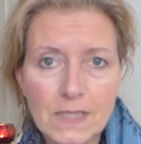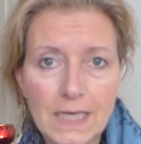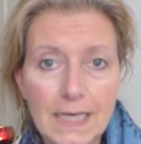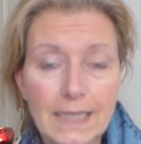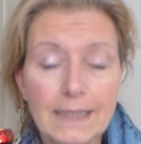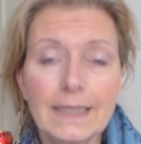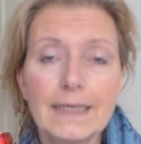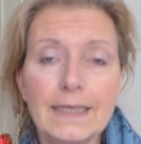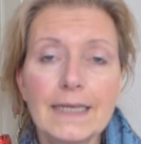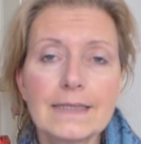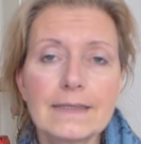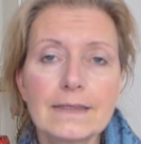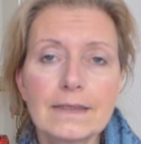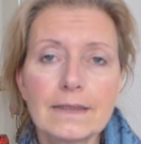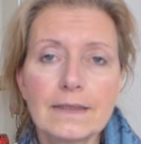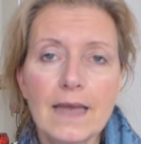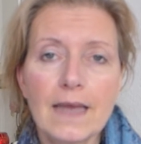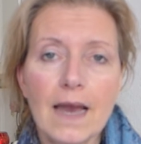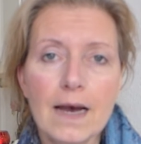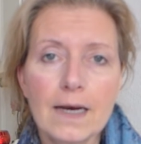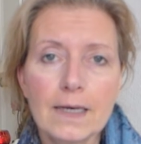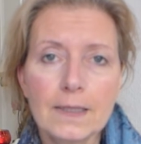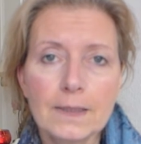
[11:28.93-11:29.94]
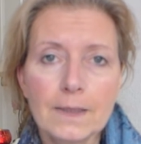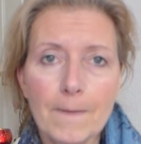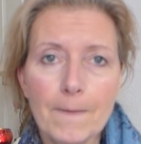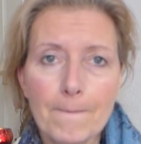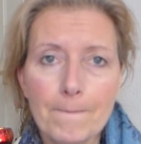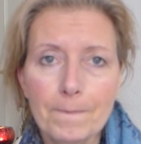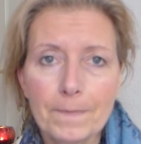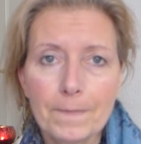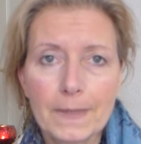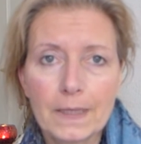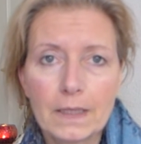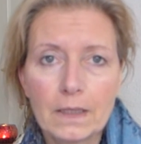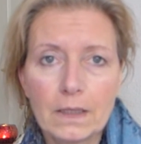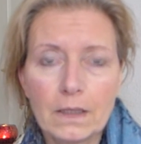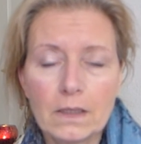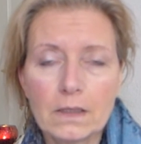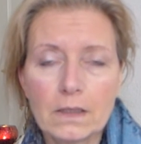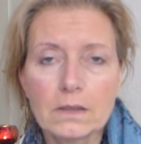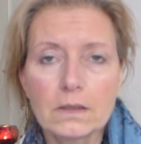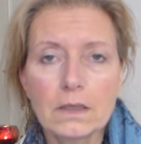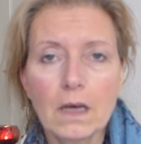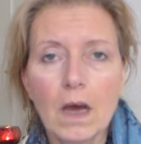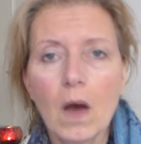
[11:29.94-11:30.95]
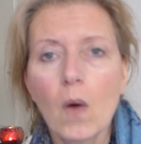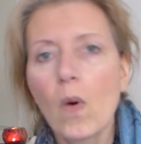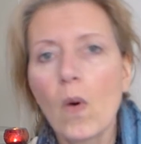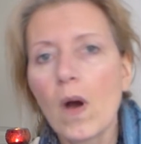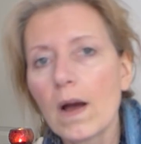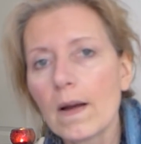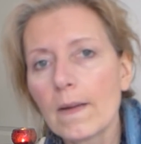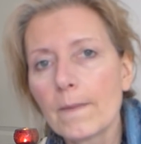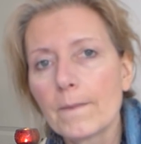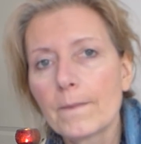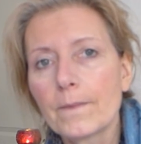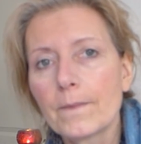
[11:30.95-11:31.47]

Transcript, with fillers: In den letzten Jahren? Trauer?